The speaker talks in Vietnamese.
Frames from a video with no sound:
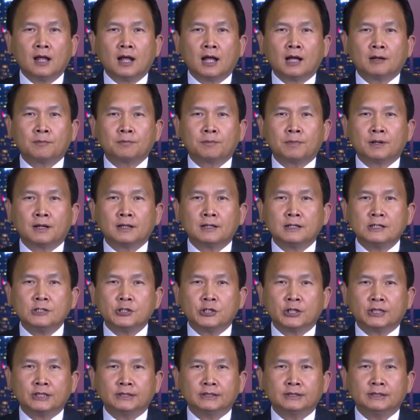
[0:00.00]

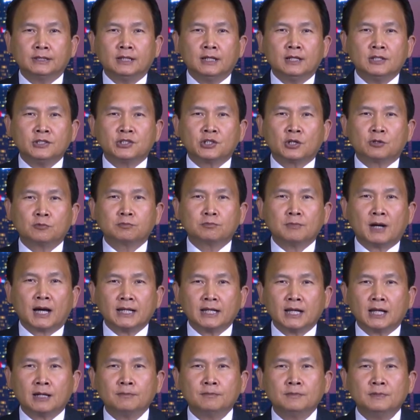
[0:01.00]
Appalachian trong 3
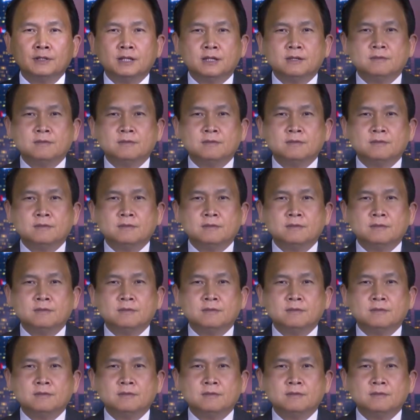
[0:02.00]
năm